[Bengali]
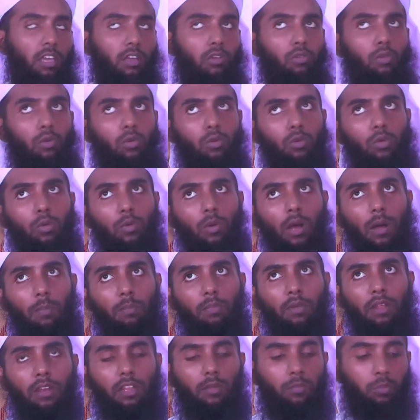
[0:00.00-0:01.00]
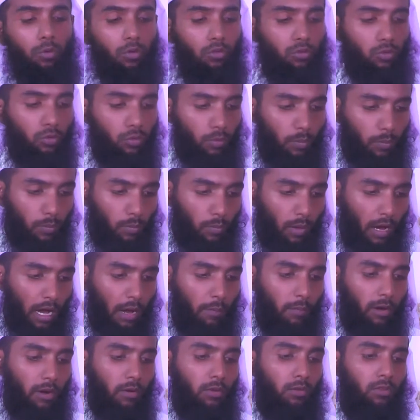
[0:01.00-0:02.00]
এই গরু আপনার এই পশু
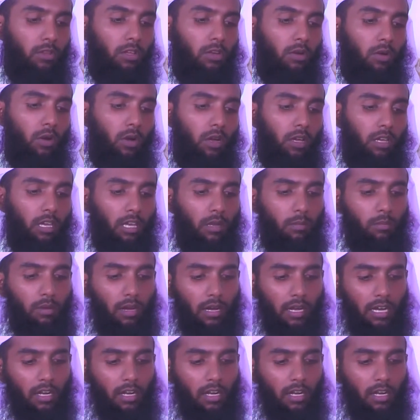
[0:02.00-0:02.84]
আমানতের হয় কিংবা